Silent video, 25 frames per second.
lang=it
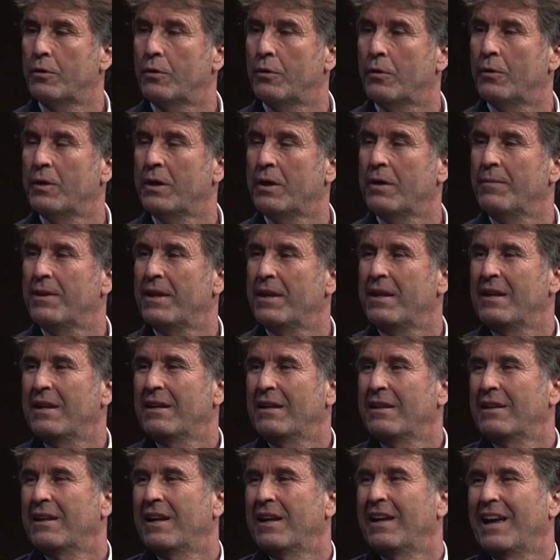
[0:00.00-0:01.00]
noi
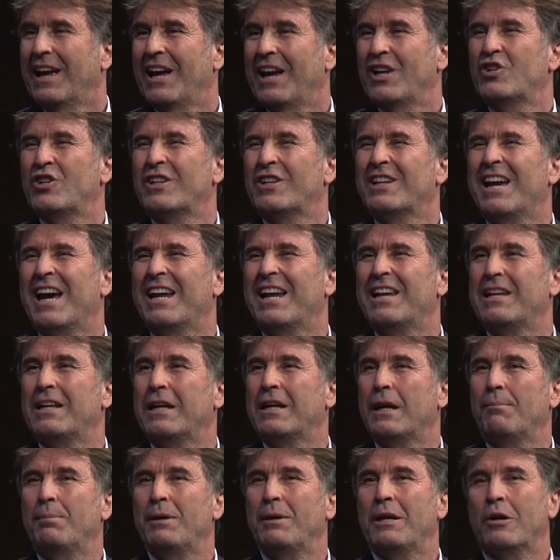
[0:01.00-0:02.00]
e cercare di
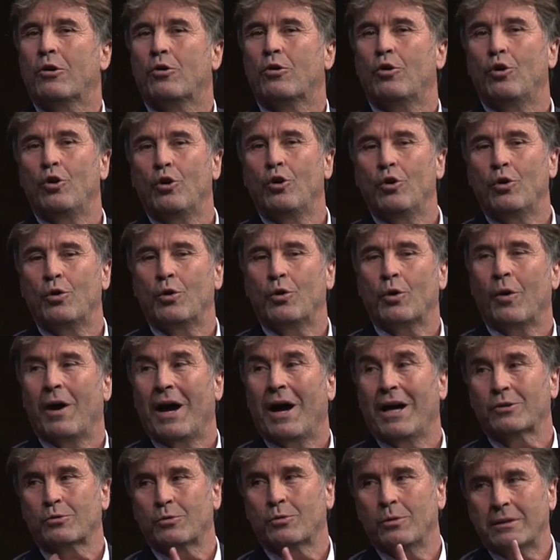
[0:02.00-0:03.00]
capire con loro,
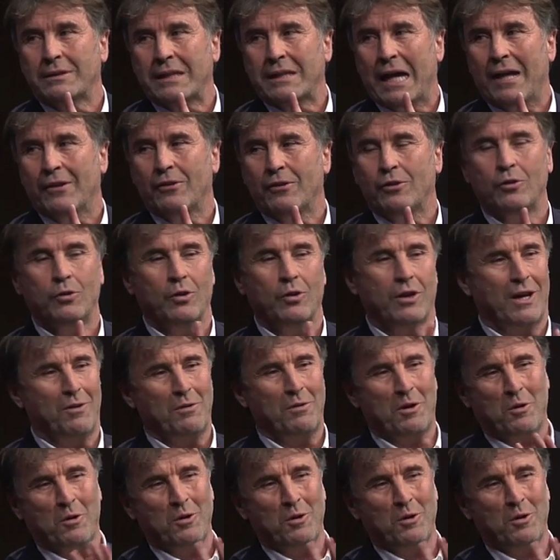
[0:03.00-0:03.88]
ascoltando, che è una